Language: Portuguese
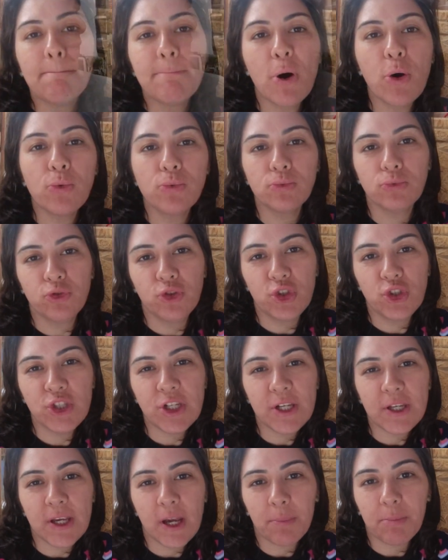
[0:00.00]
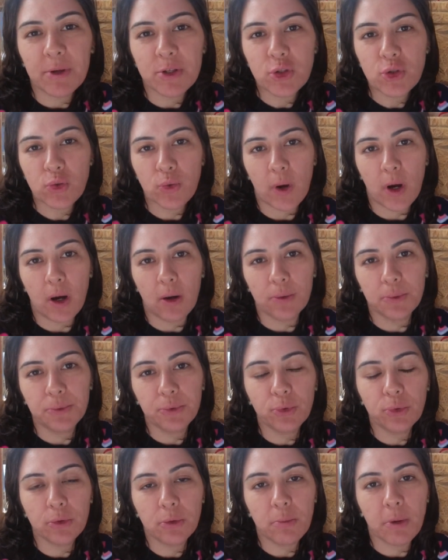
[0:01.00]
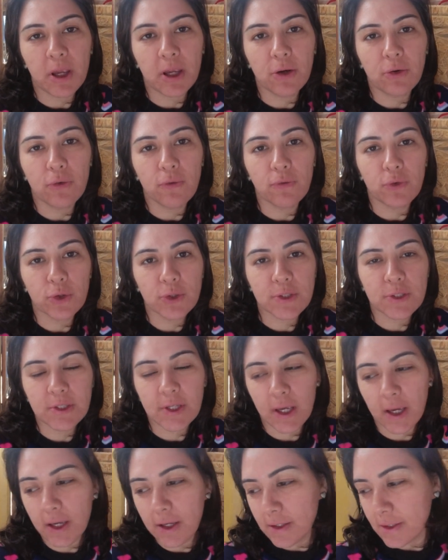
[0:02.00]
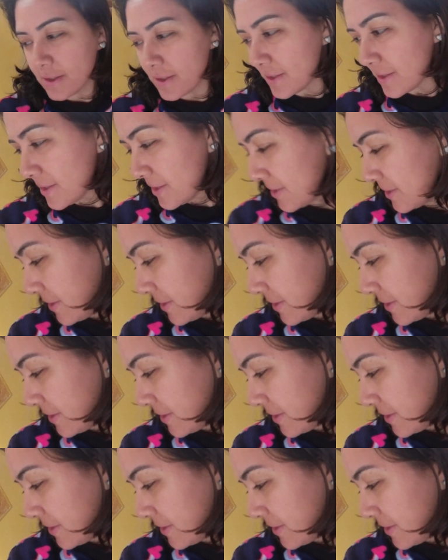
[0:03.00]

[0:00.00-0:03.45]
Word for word: Bom dia, pessoal. Tudo bem com vocês?